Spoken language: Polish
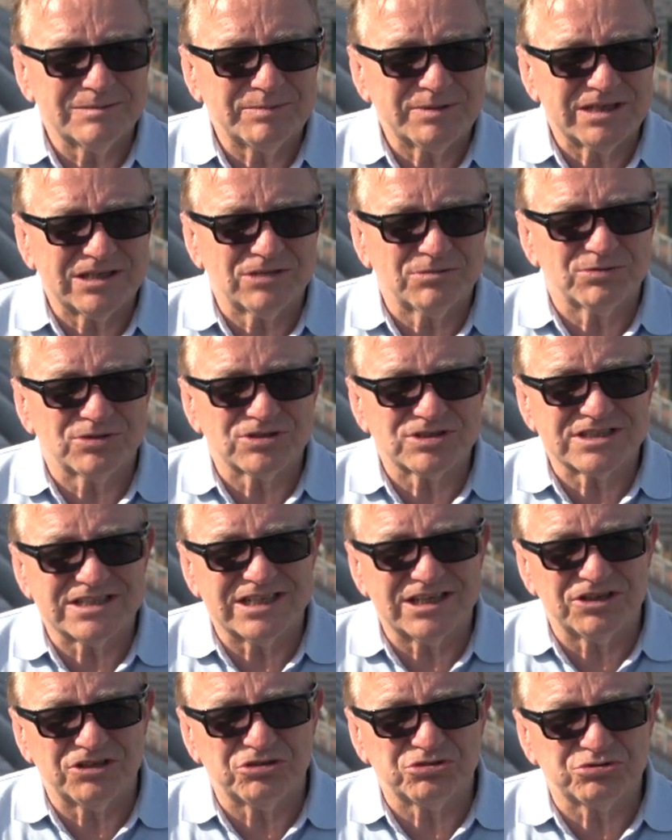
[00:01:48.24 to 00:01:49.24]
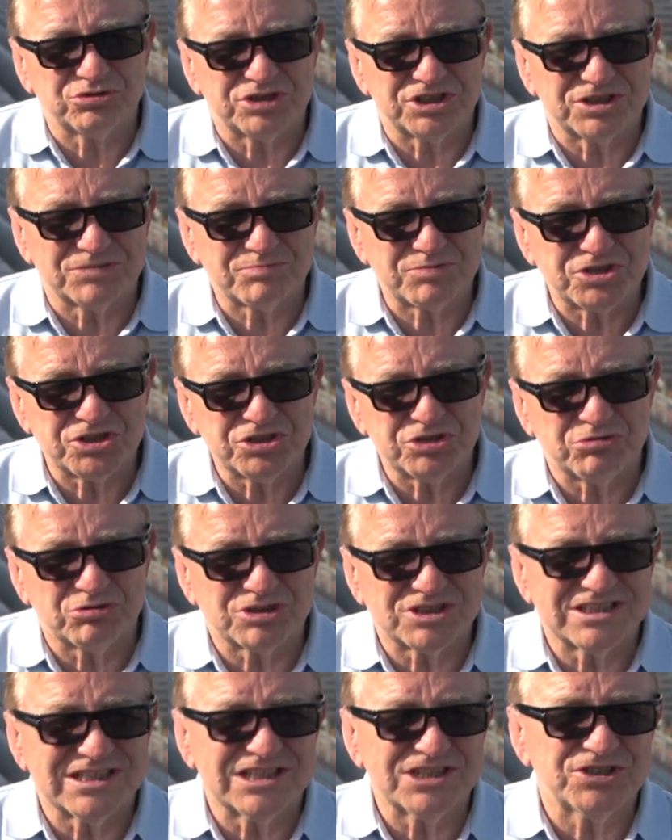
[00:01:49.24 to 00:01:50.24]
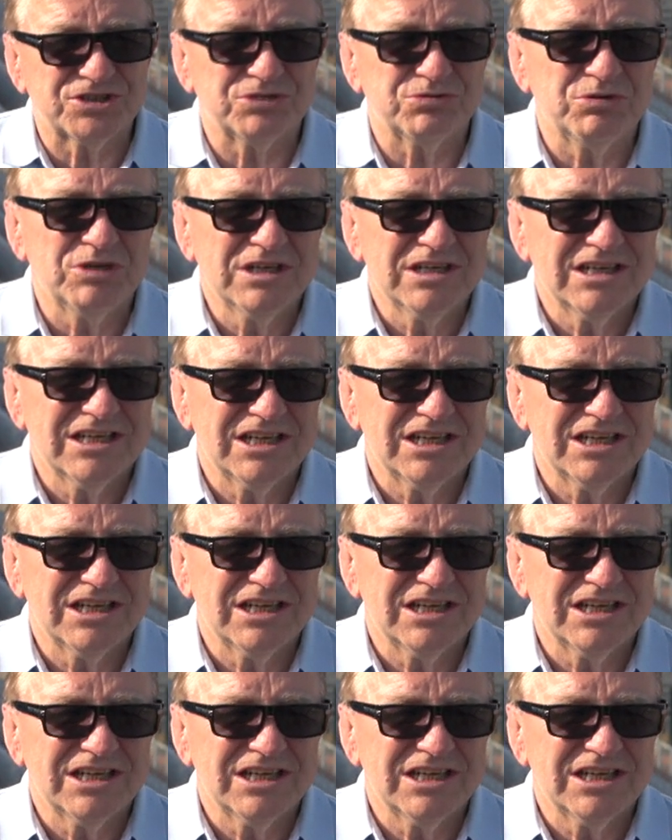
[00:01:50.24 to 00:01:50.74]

pana Komorowskiego, który ich przyjął, odznaczył